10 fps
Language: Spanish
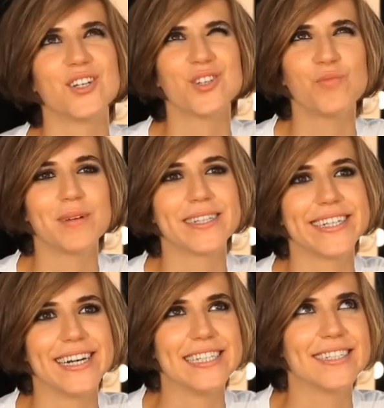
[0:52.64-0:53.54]
No soy muy
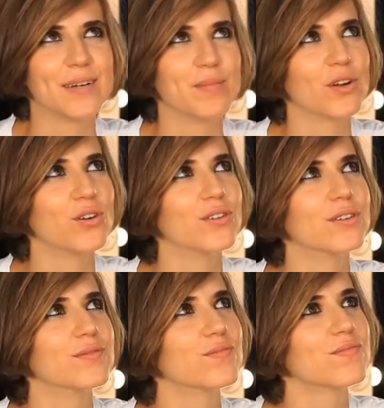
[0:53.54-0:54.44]
materialista,
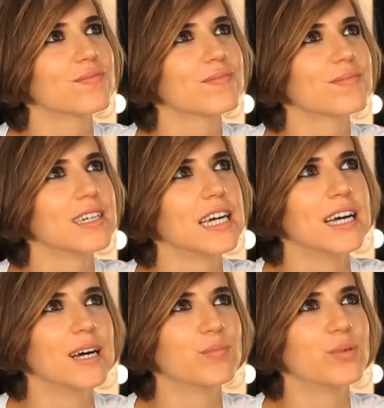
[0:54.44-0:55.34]
pero
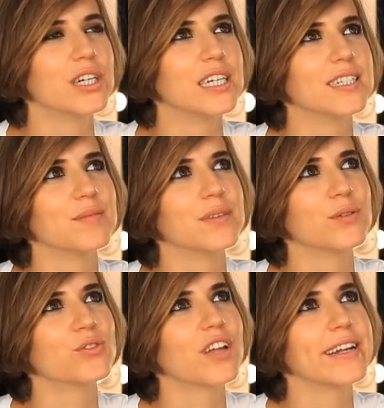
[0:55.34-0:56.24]
pues me
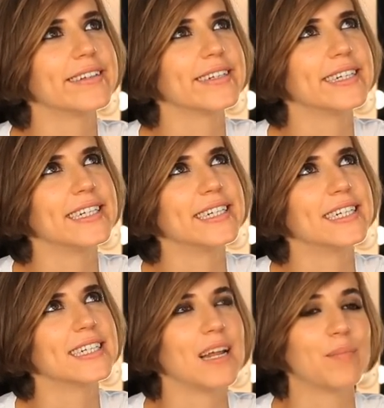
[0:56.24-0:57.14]
gustaría
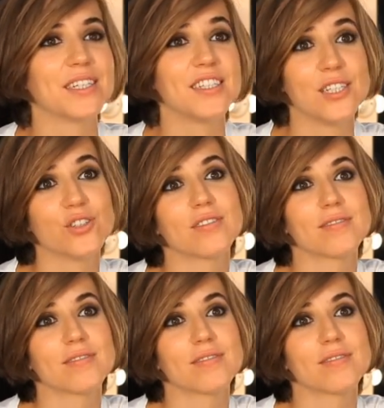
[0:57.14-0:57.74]
tener de Al Pacino.